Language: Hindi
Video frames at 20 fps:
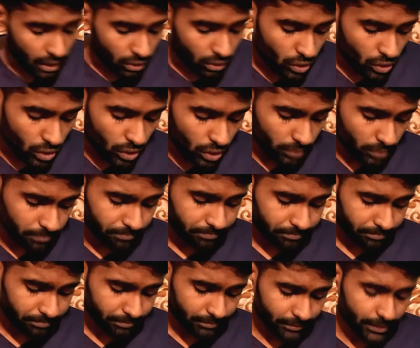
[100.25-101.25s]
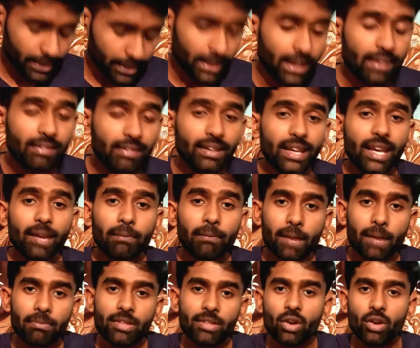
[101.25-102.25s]
तो इसलिए
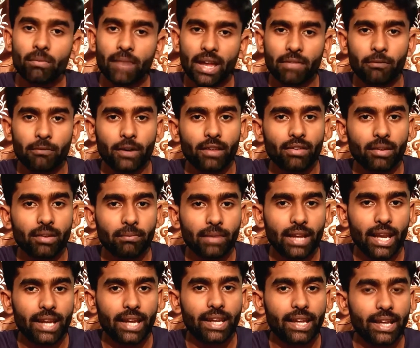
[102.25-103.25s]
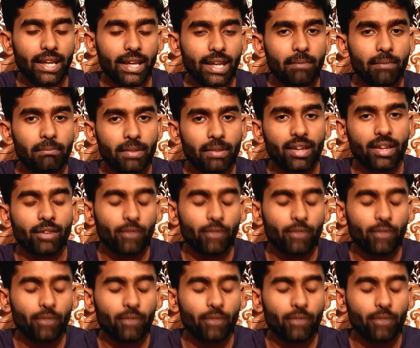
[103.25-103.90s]
5G को मास प्रोडक्शन में लाने के लिए बजट